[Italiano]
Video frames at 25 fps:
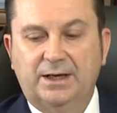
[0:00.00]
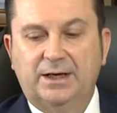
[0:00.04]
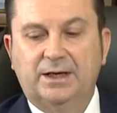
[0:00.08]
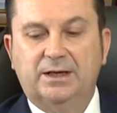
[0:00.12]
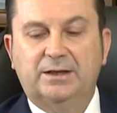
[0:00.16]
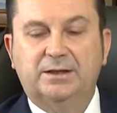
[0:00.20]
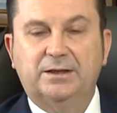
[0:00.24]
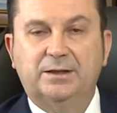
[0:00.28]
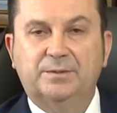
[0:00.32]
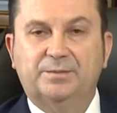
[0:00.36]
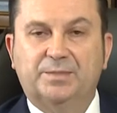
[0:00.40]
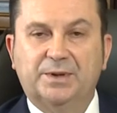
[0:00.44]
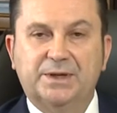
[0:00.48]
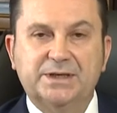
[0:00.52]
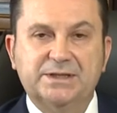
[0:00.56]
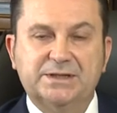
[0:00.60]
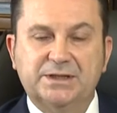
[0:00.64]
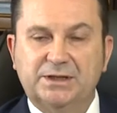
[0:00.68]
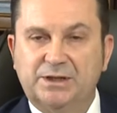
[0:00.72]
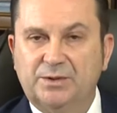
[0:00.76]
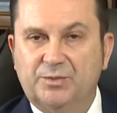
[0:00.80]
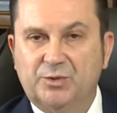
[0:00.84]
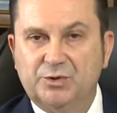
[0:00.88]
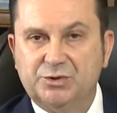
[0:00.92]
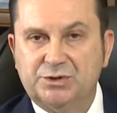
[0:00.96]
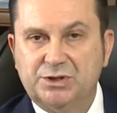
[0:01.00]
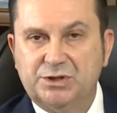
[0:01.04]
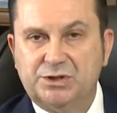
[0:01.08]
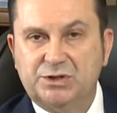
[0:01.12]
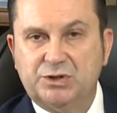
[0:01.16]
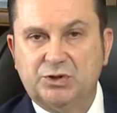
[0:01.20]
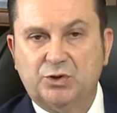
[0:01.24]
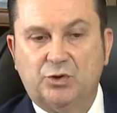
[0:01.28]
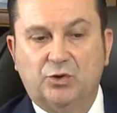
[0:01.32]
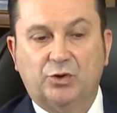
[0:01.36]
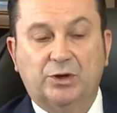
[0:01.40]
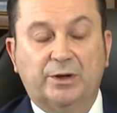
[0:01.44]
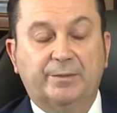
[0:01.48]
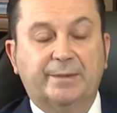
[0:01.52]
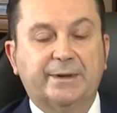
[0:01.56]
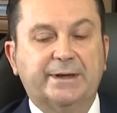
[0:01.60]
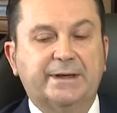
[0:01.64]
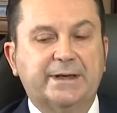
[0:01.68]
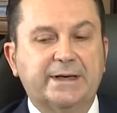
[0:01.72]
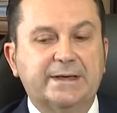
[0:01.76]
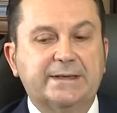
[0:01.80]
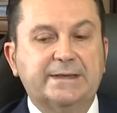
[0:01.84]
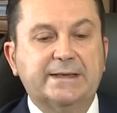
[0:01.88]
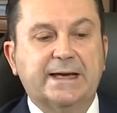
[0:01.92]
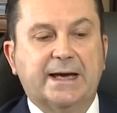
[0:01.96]
di prese di posizione,
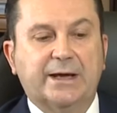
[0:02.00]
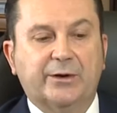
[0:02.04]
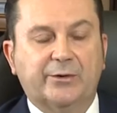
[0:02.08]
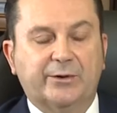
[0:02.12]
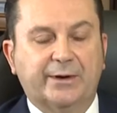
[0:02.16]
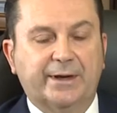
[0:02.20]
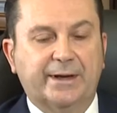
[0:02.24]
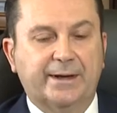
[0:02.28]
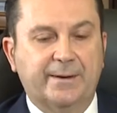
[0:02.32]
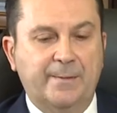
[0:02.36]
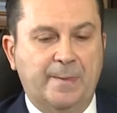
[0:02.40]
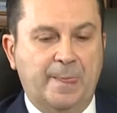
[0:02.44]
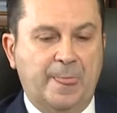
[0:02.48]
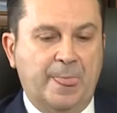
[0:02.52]
perché è chiaro che